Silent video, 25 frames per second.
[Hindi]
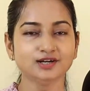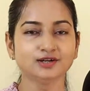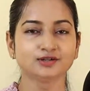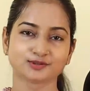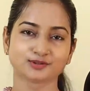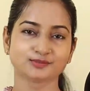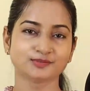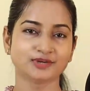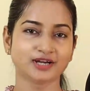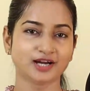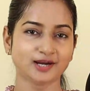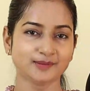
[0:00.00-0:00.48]

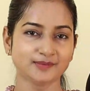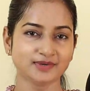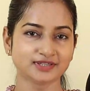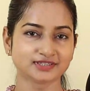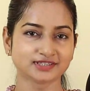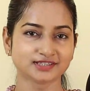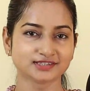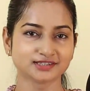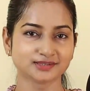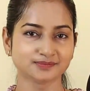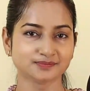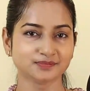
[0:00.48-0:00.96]
तो मैं
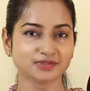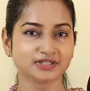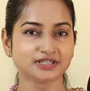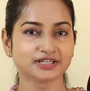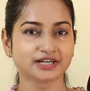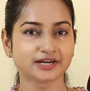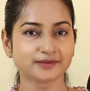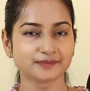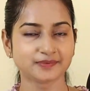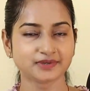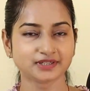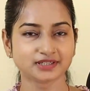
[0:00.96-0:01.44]
हमेशा जब भी
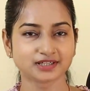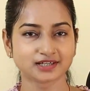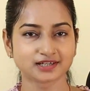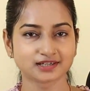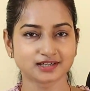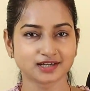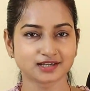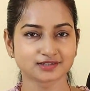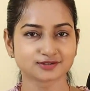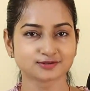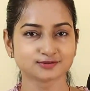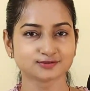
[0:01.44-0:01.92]
ड्रेपिंग का
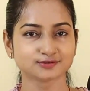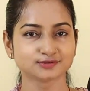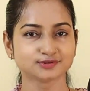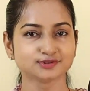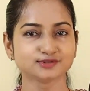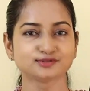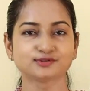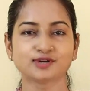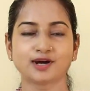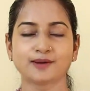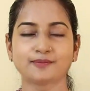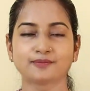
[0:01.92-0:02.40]
क्लास लूँगी
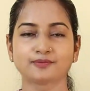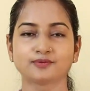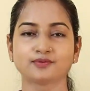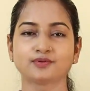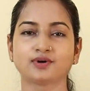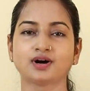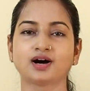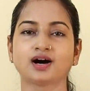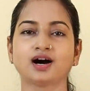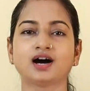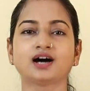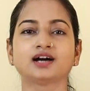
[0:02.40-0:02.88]
तो आपको
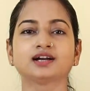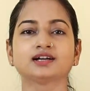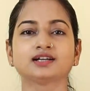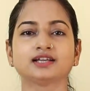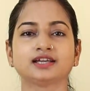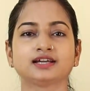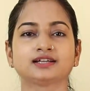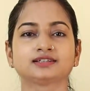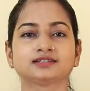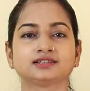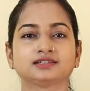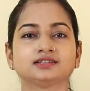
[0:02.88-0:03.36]
हर
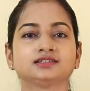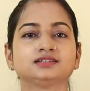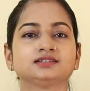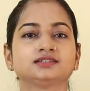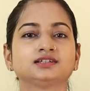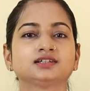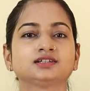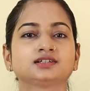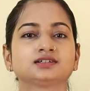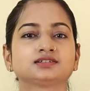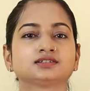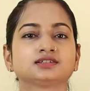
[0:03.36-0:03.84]
एक
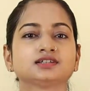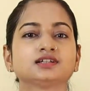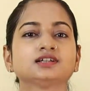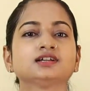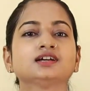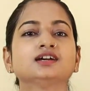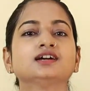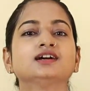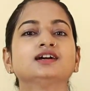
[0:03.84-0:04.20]
तरीके से